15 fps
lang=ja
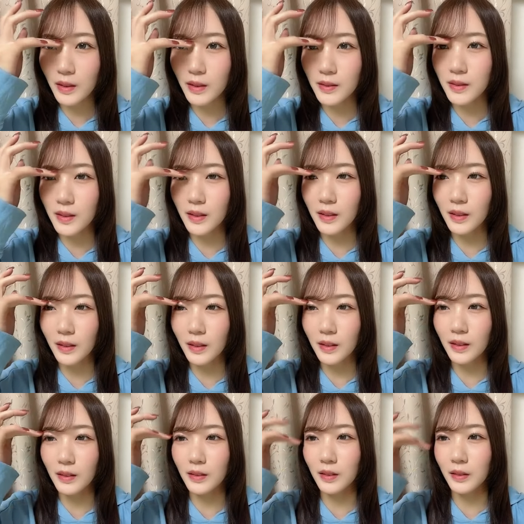関西駅
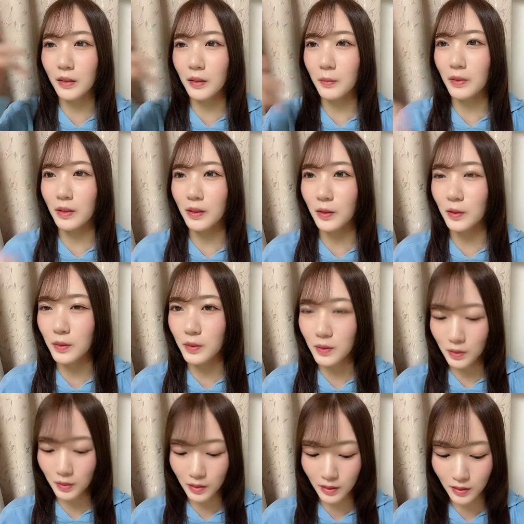伝さっきまで放送あっ